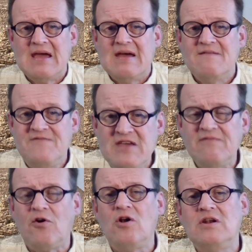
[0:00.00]

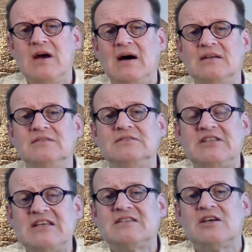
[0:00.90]
Wir wollen an
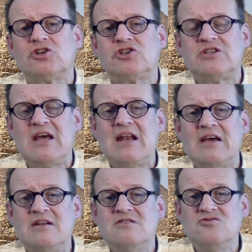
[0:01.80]
dieser
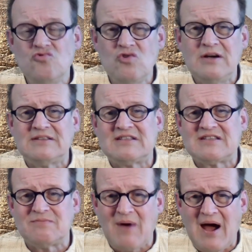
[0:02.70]
Stelle nur
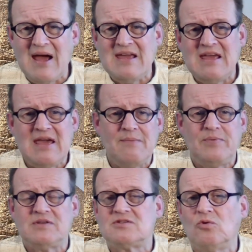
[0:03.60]
zwei
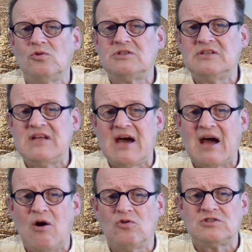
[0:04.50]
Episoden
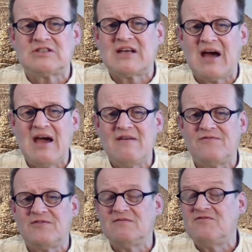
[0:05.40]

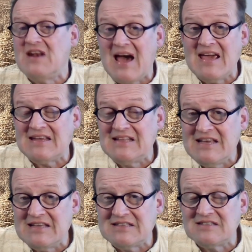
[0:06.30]
herausgreifen. Vielleicht
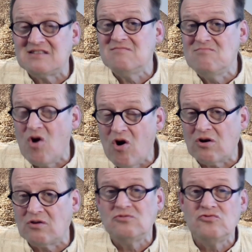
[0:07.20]
lesen Sie
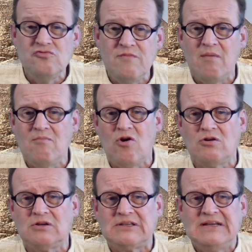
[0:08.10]
morgen und
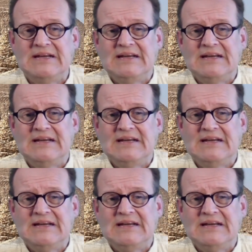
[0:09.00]
übermorgen